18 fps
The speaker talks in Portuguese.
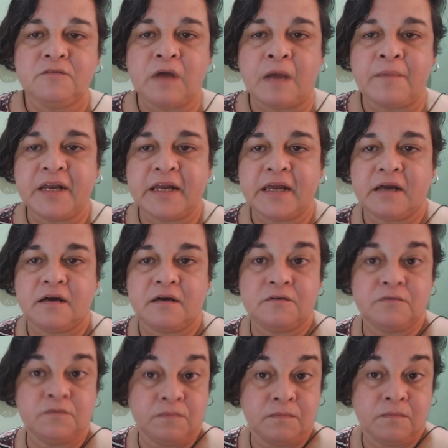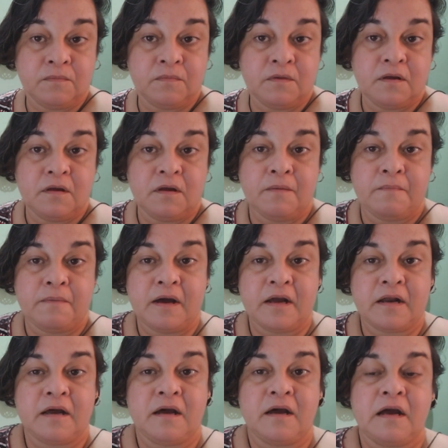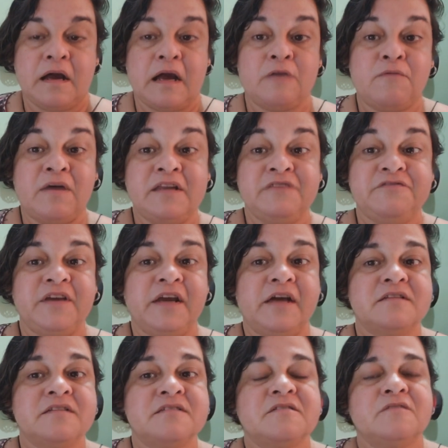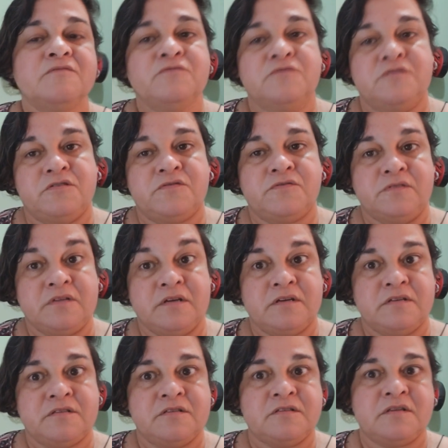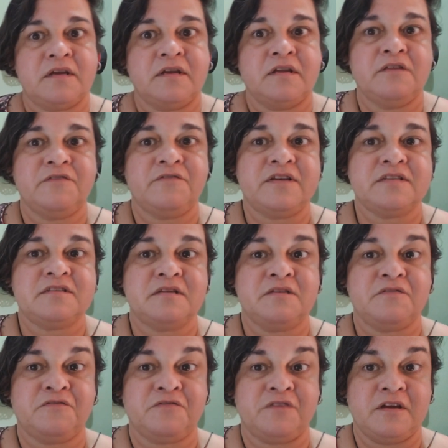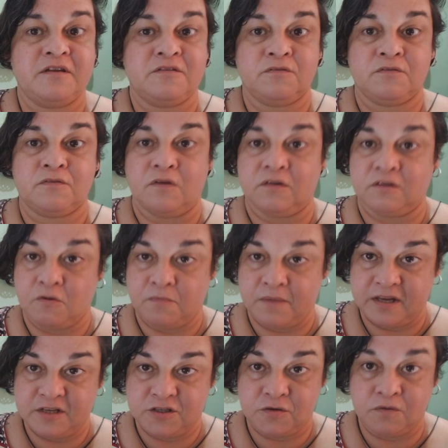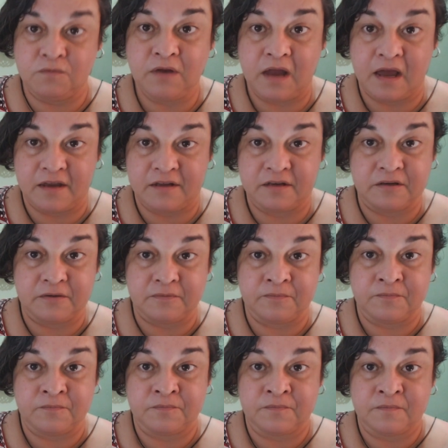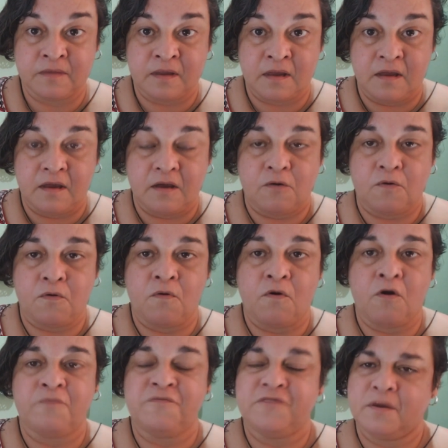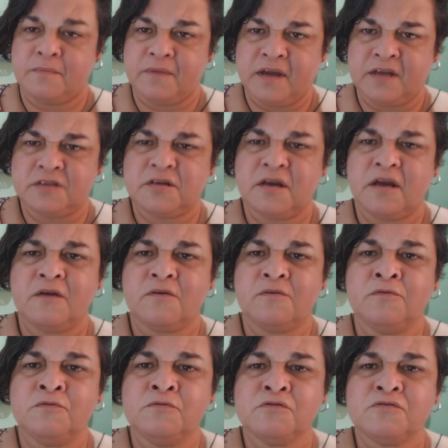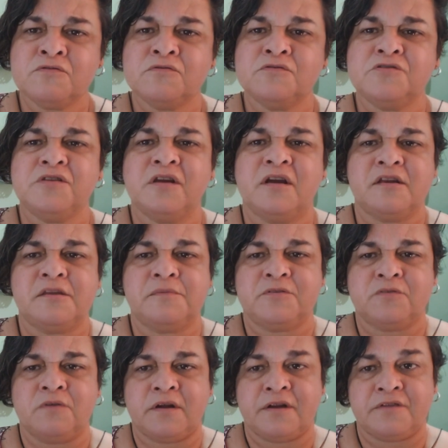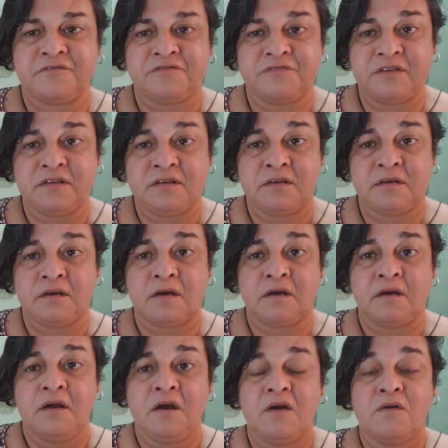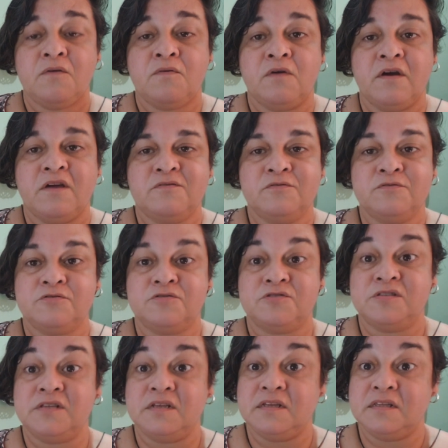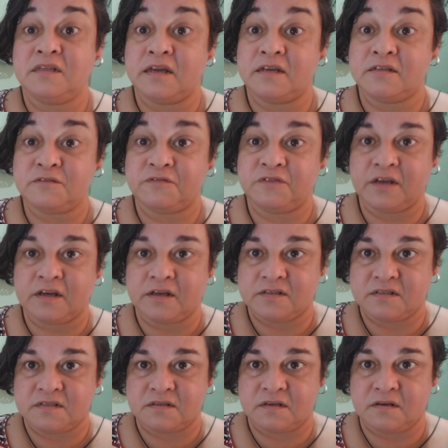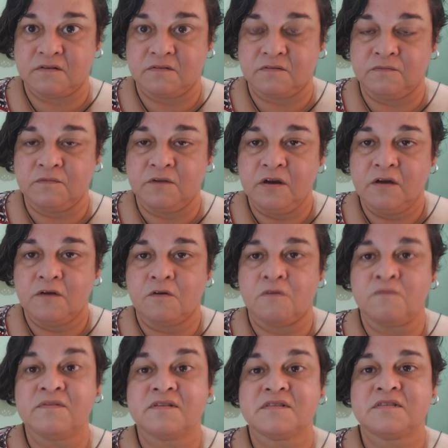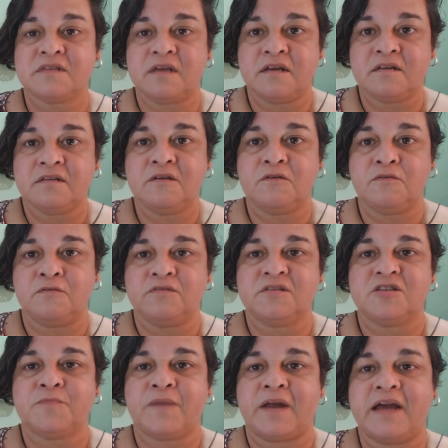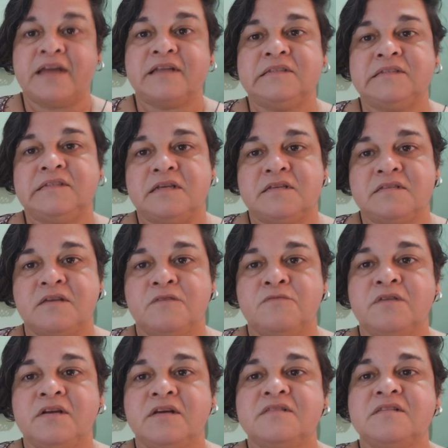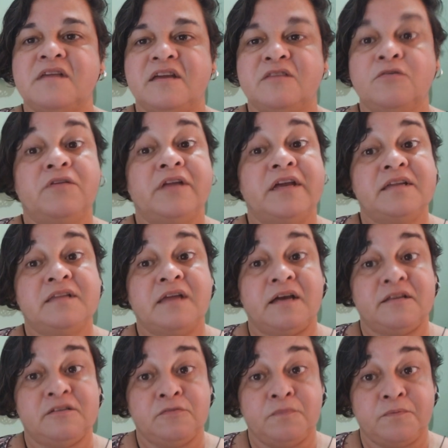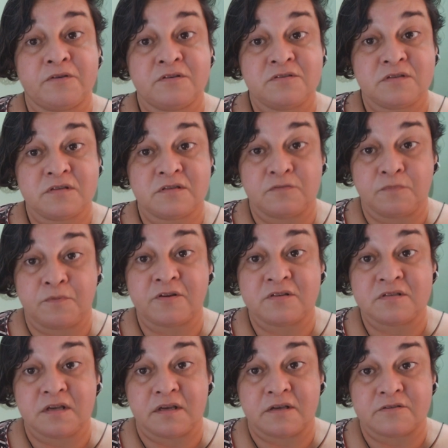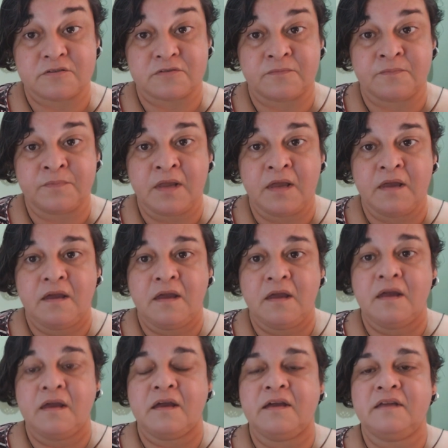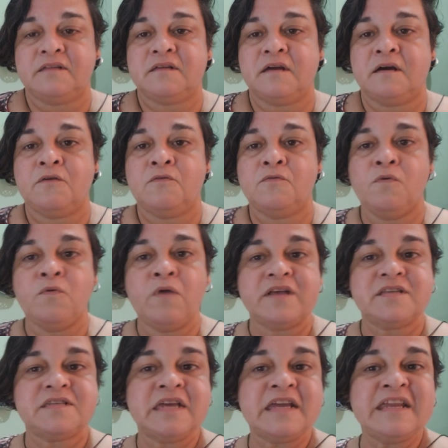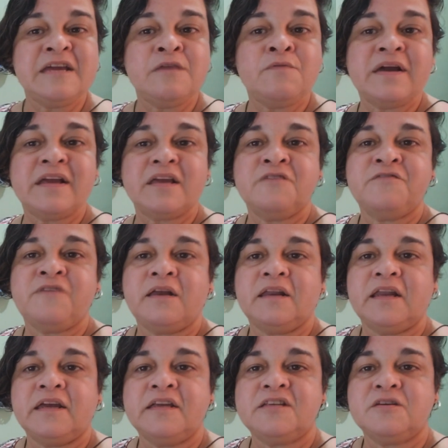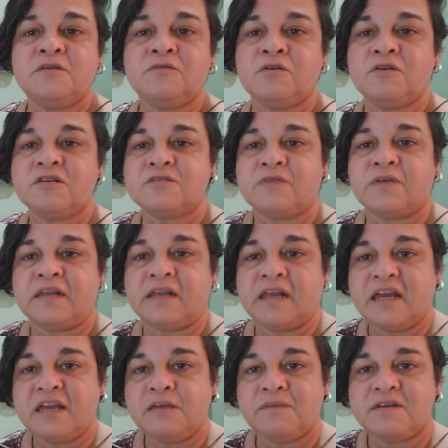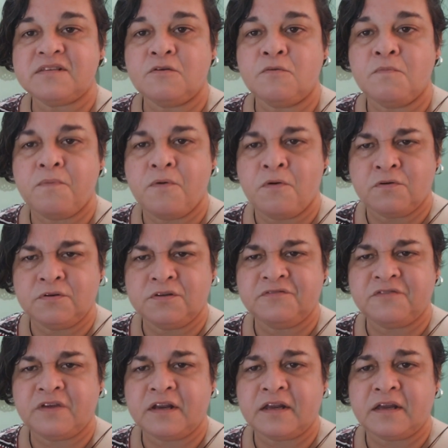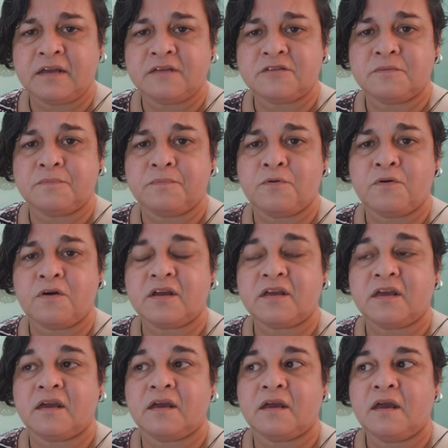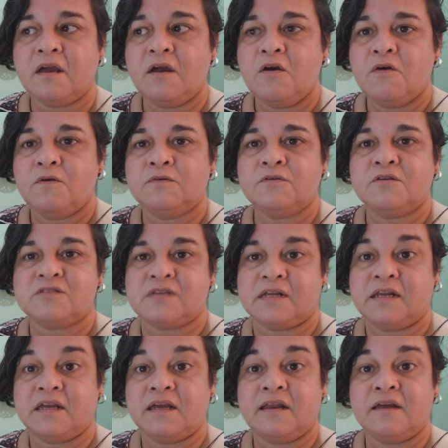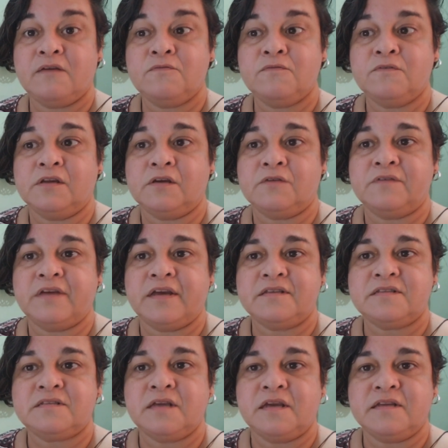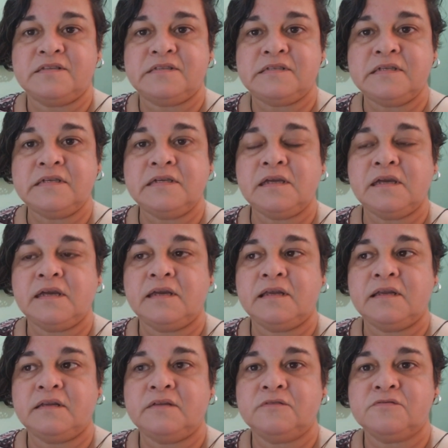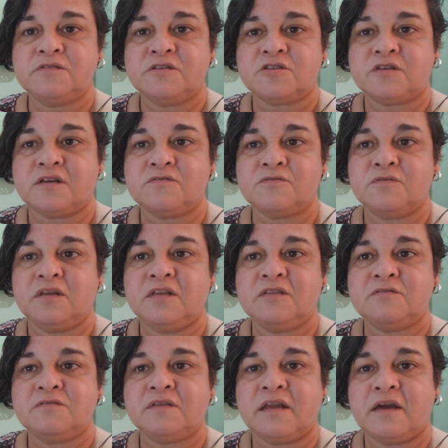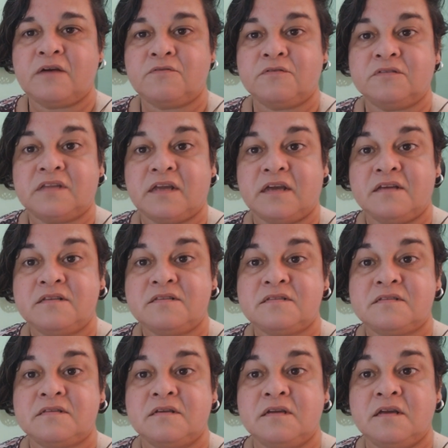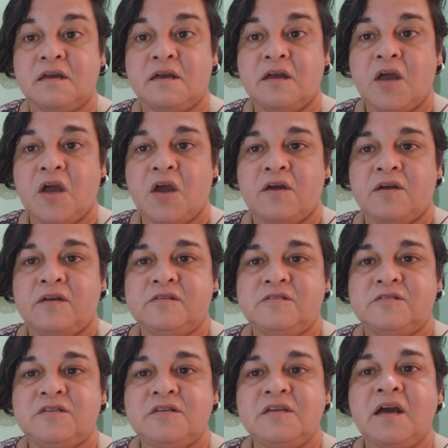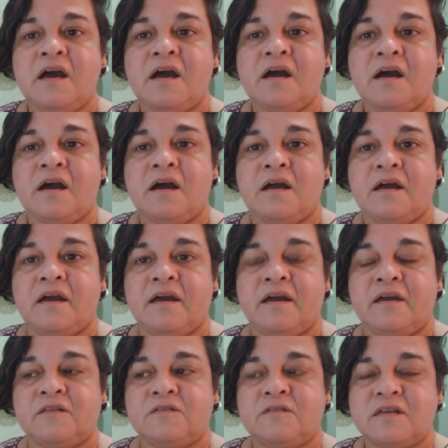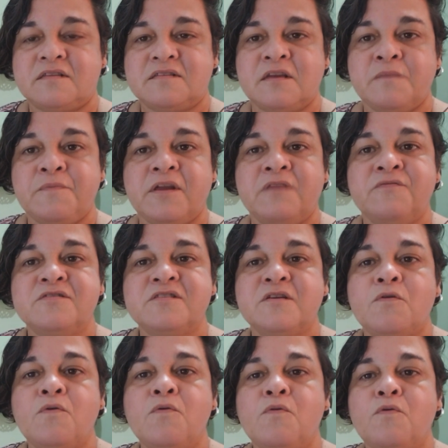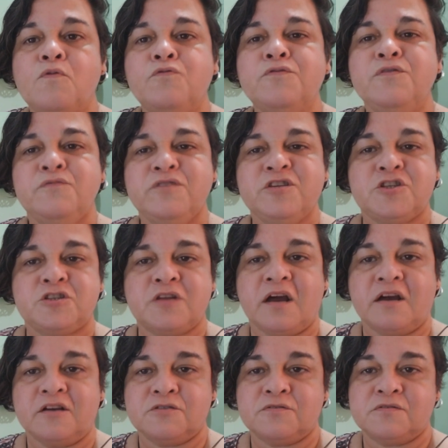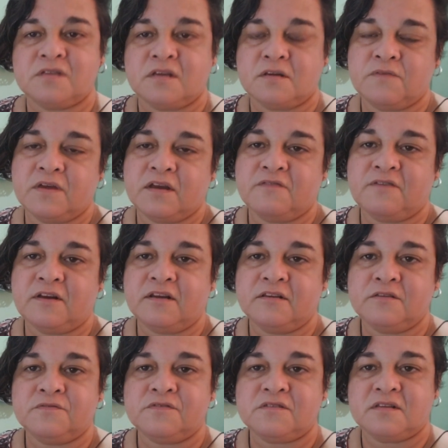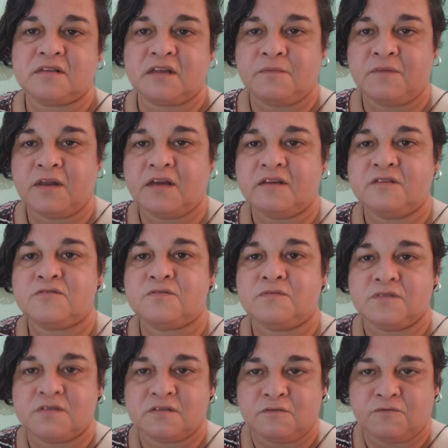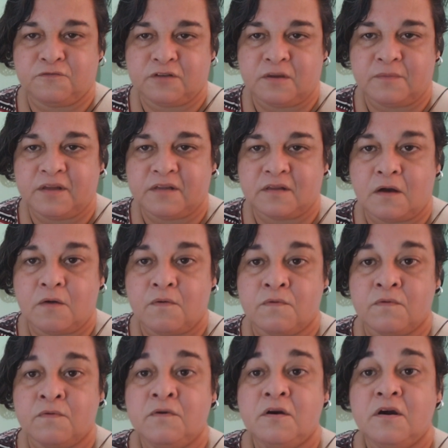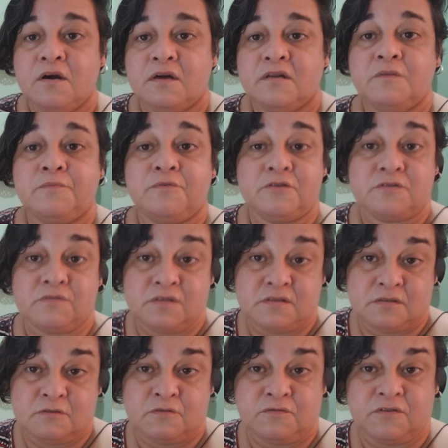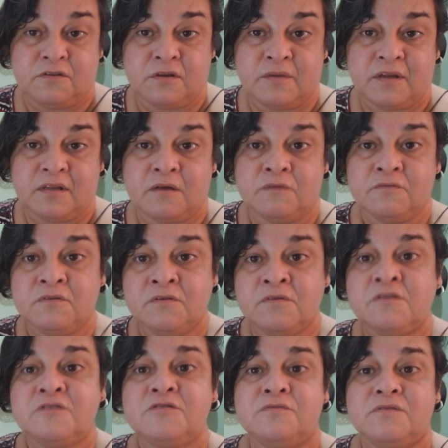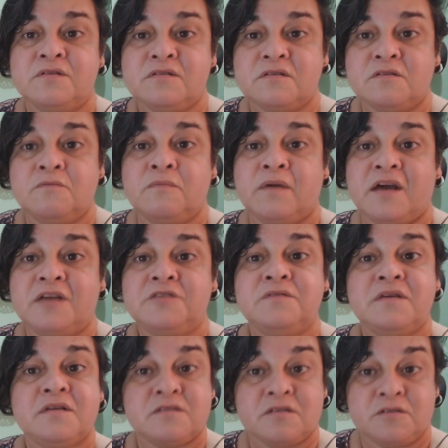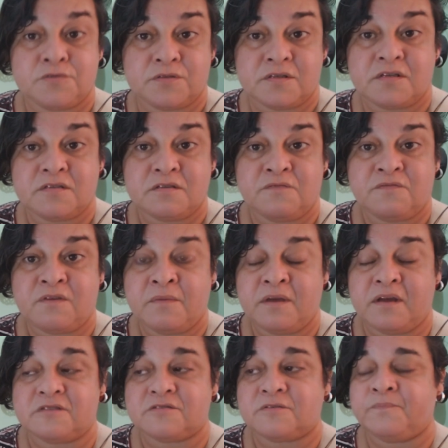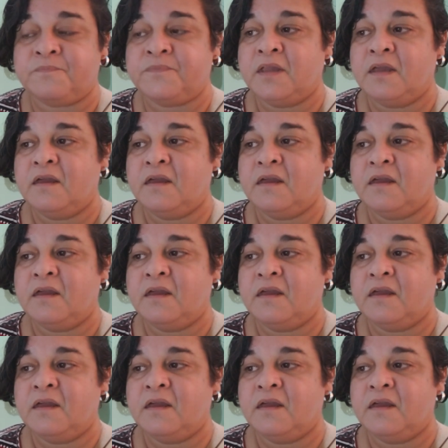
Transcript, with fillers: americano para a qualificação dos estudantes, ele vai ser feito totalmente online, com obviamente recursos de criptografia, com recursos de identificação, com uma série de coisas para garantir a segurança e a idoneidade do processo. Então, seria o equivalente ao nosso Enem, mas é um pouco diferente, porque o nosso Enem é único, o SAT, ele nos Estados Unidos, ele acontece dia, é, sempre que você conclui um estágio, seria o equivalente você terminar isso no ensino fundamental 1, depois no ensino fundamental 2, no ensino médio e assim sucessivamente.